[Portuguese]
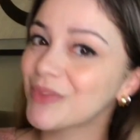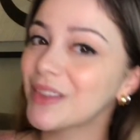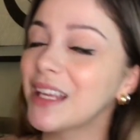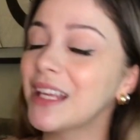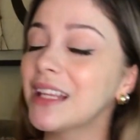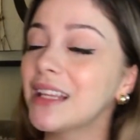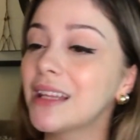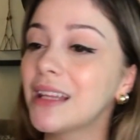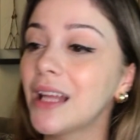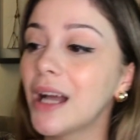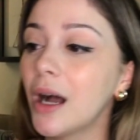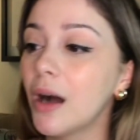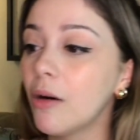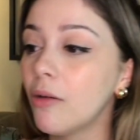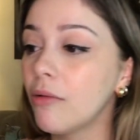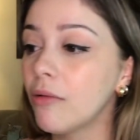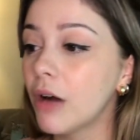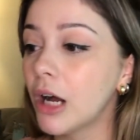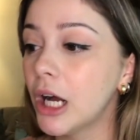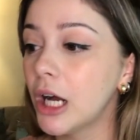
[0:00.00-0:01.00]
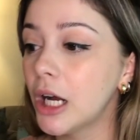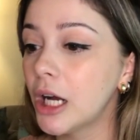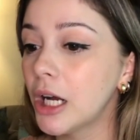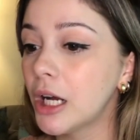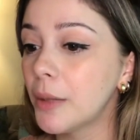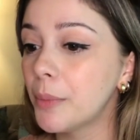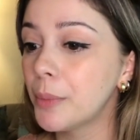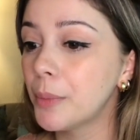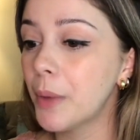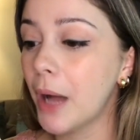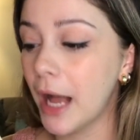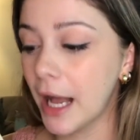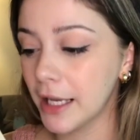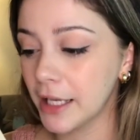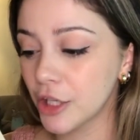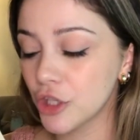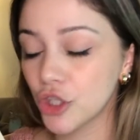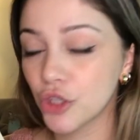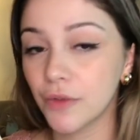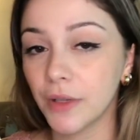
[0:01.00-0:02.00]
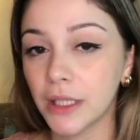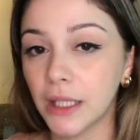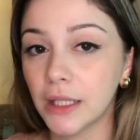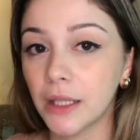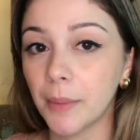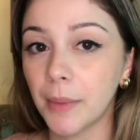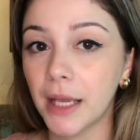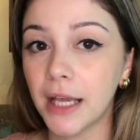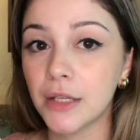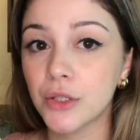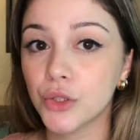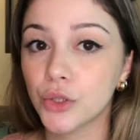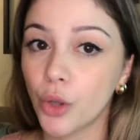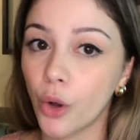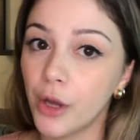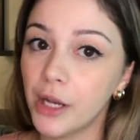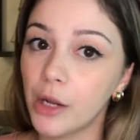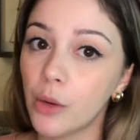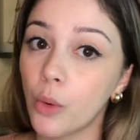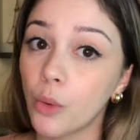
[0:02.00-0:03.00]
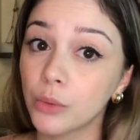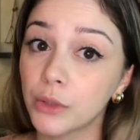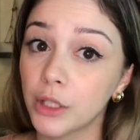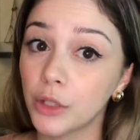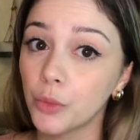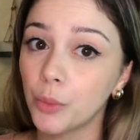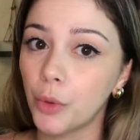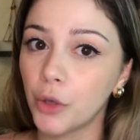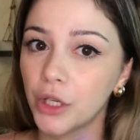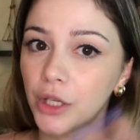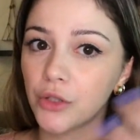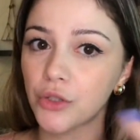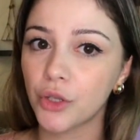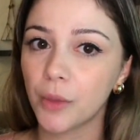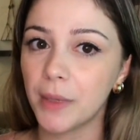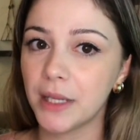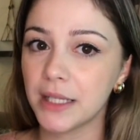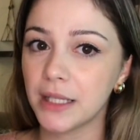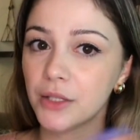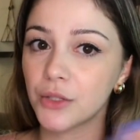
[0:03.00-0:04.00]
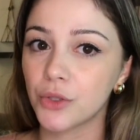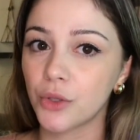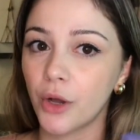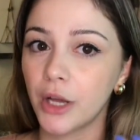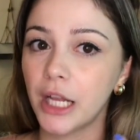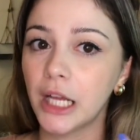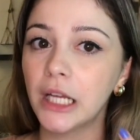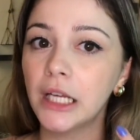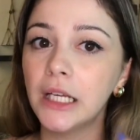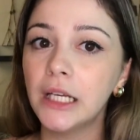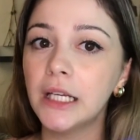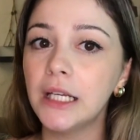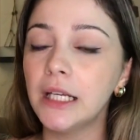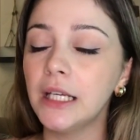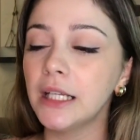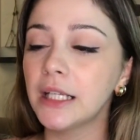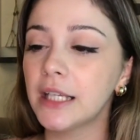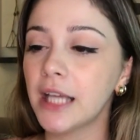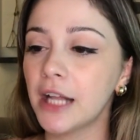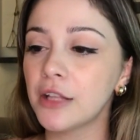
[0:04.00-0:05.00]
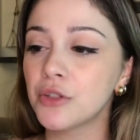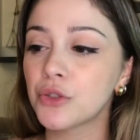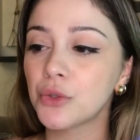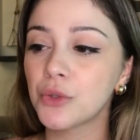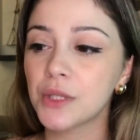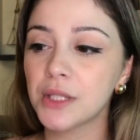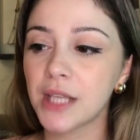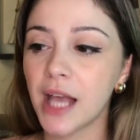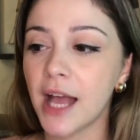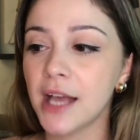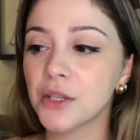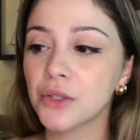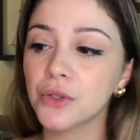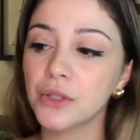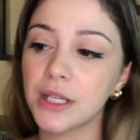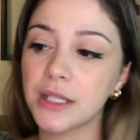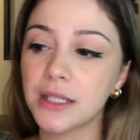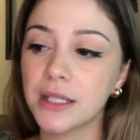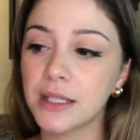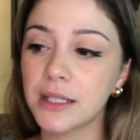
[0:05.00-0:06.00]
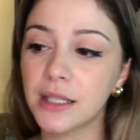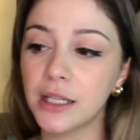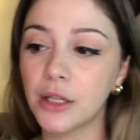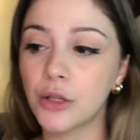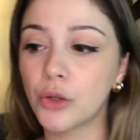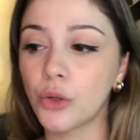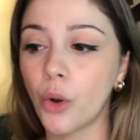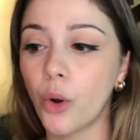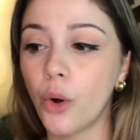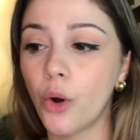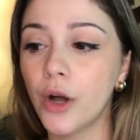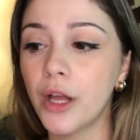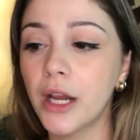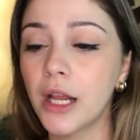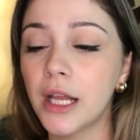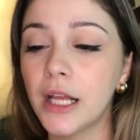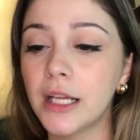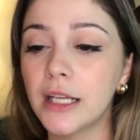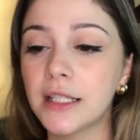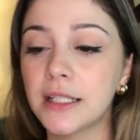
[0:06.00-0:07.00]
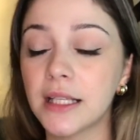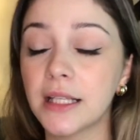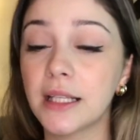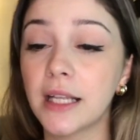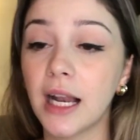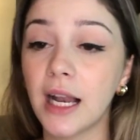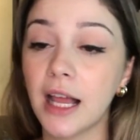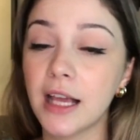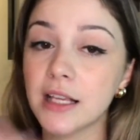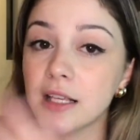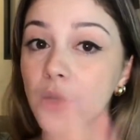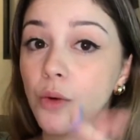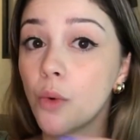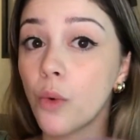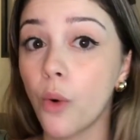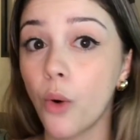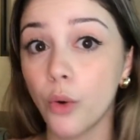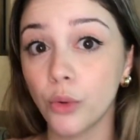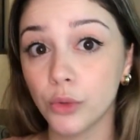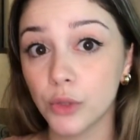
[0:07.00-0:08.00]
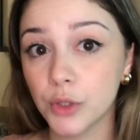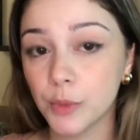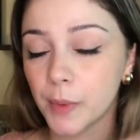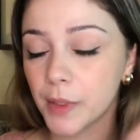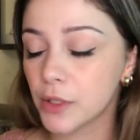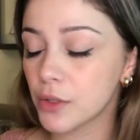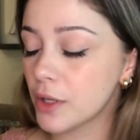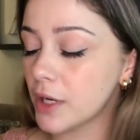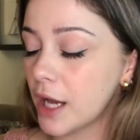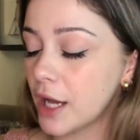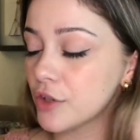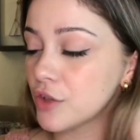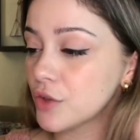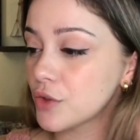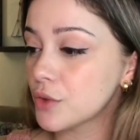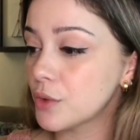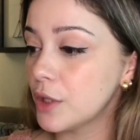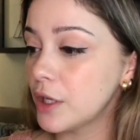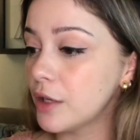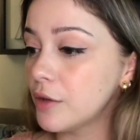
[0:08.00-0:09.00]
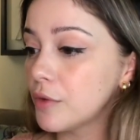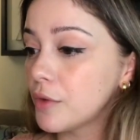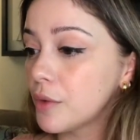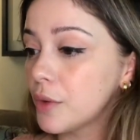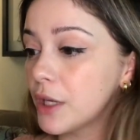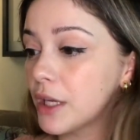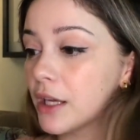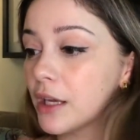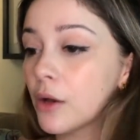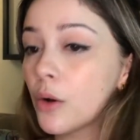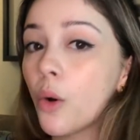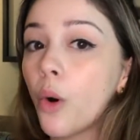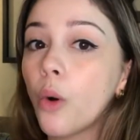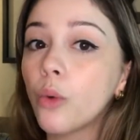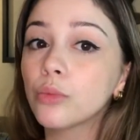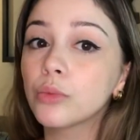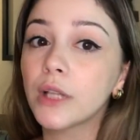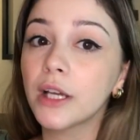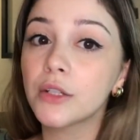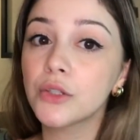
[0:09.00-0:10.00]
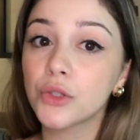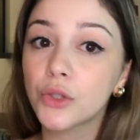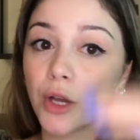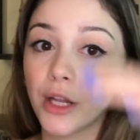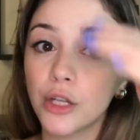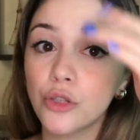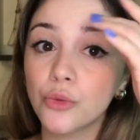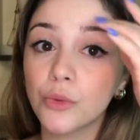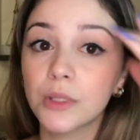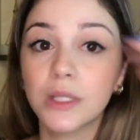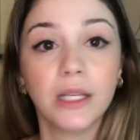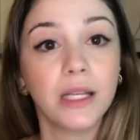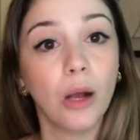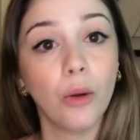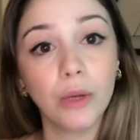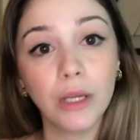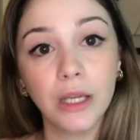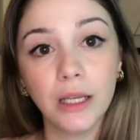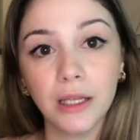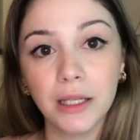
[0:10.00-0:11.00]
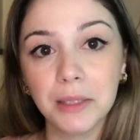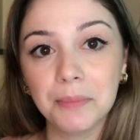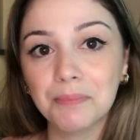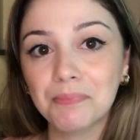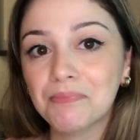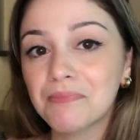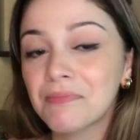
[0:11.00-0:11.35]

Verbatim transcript: Então, uh, aqui a gente vai ter também a história, contando um pouquinho sobre essa história que é de sucesso desse escritor, que se entrelaça com outros personagens do livro e que conta a história de um serial killer.